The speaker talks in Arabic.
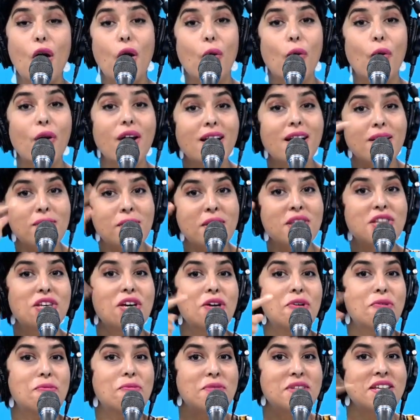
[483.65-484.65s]
وراك ما
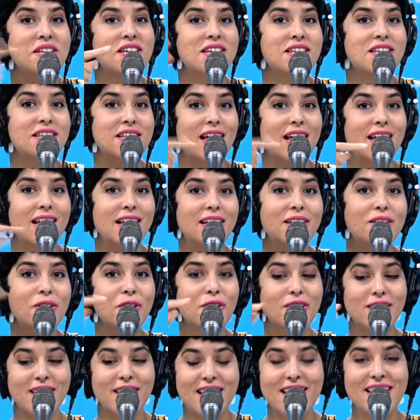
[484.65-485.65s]
جاوبتنيش على
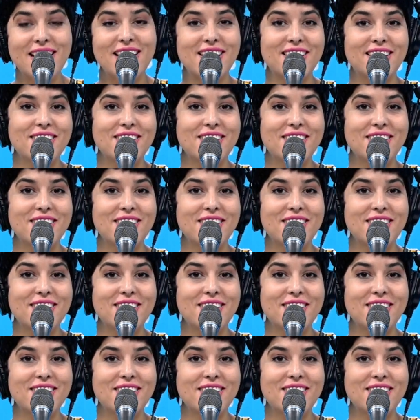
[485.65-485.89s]
النقطه انا